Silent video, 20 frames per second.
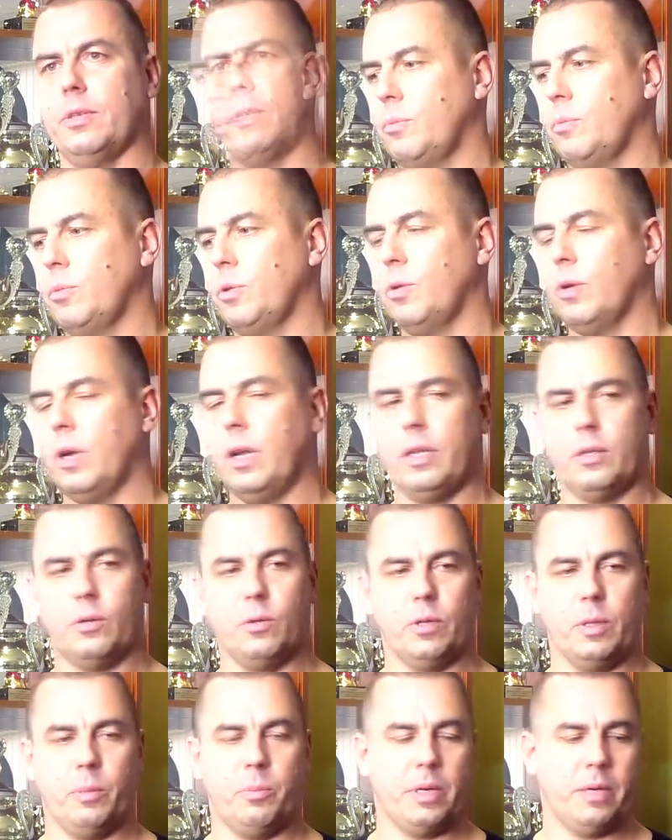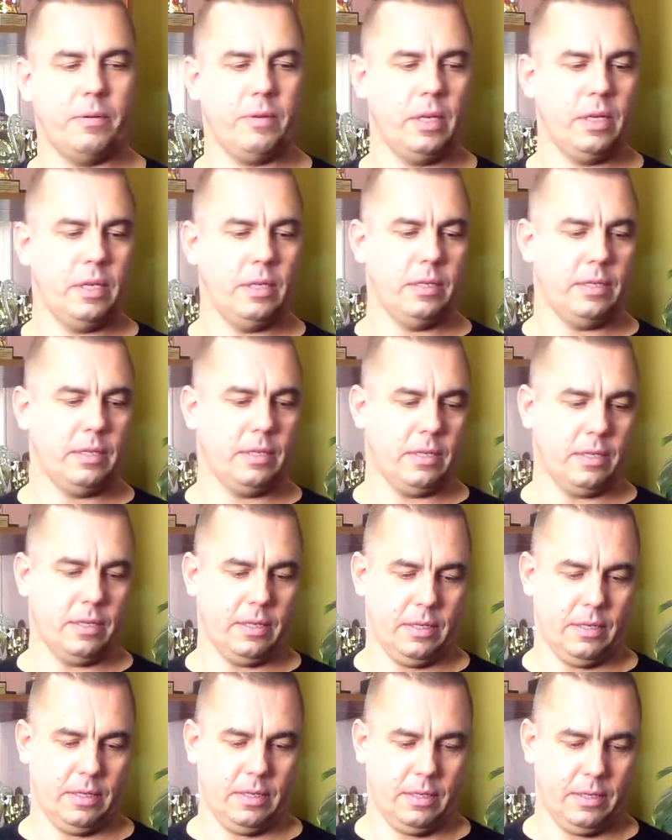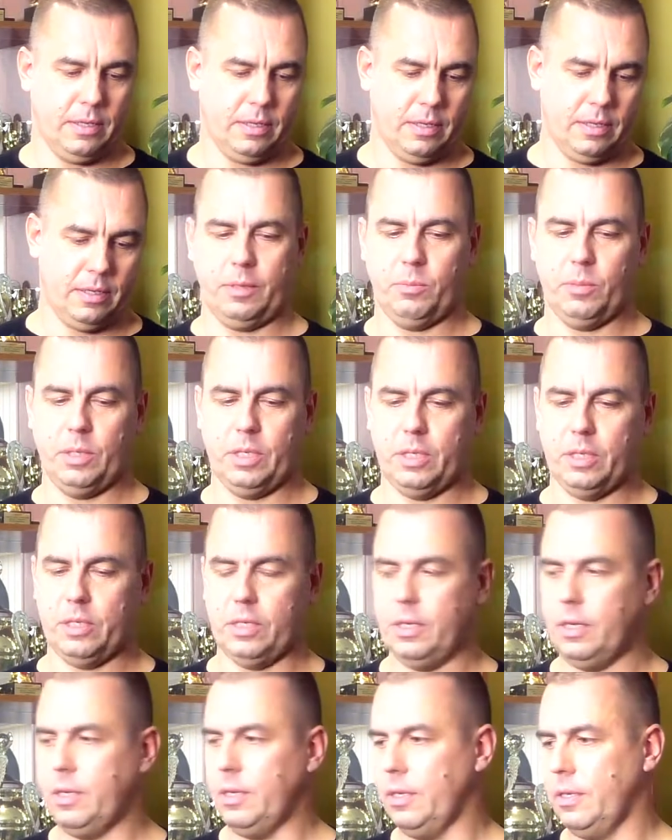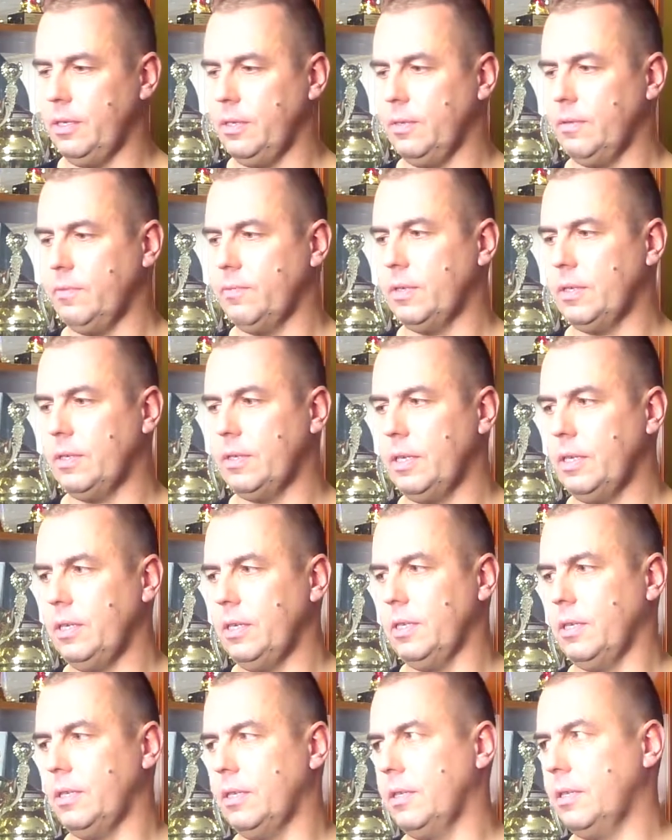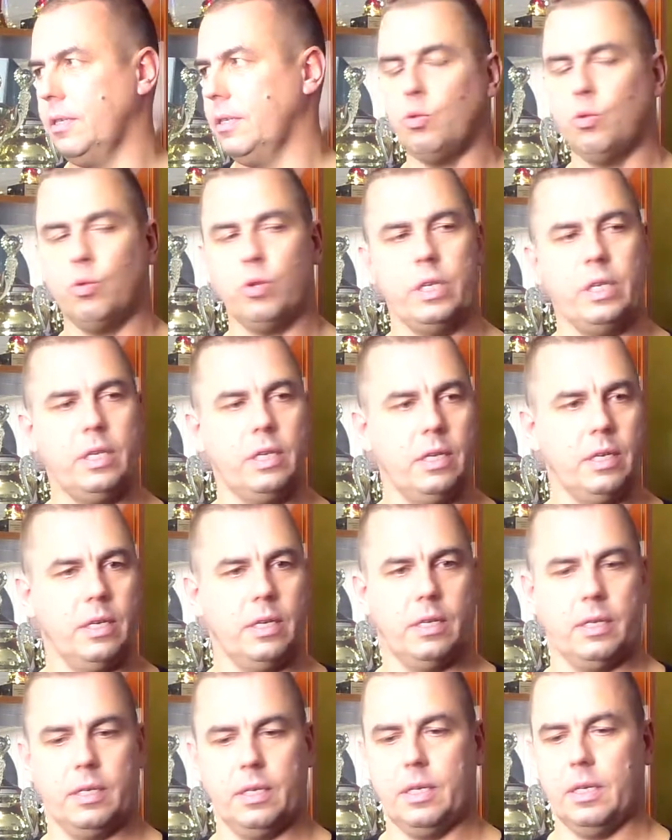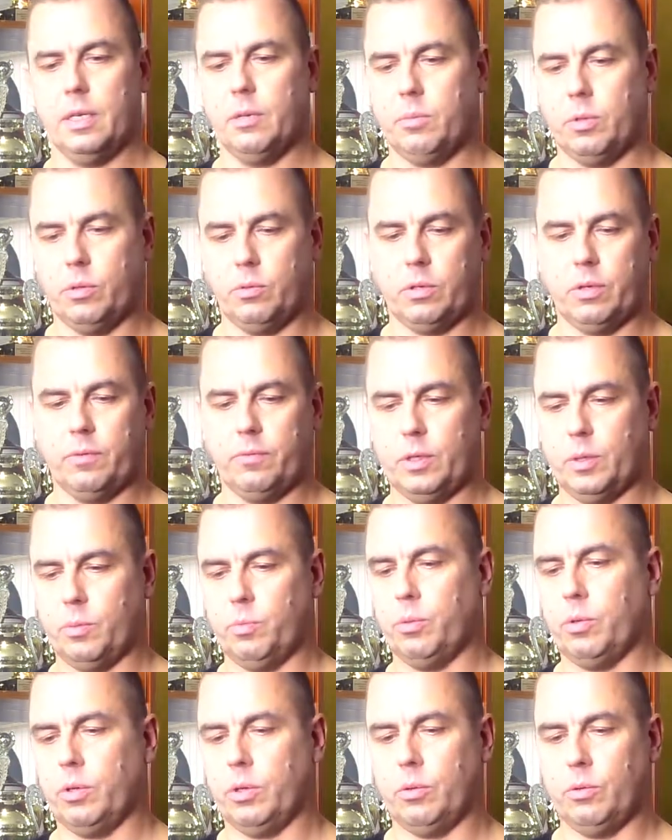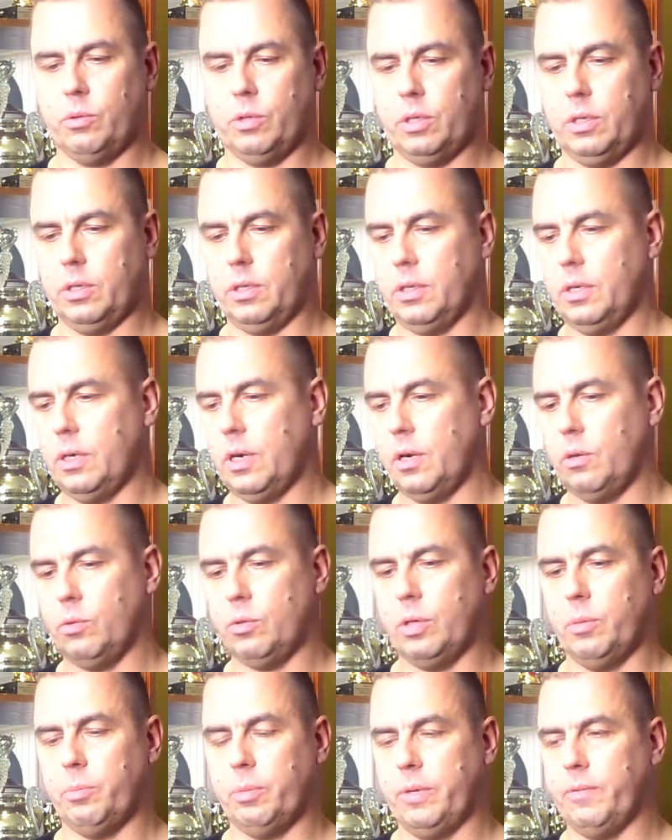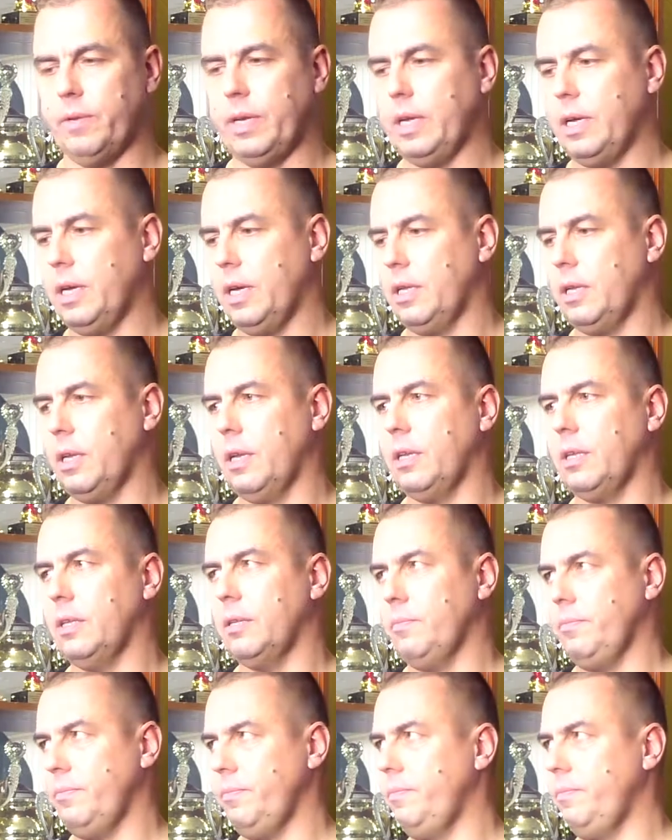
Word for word: Много лет он не проводился, и мы решили возродить этот турнир, потому что вид спорта очень хороший, привлекательный,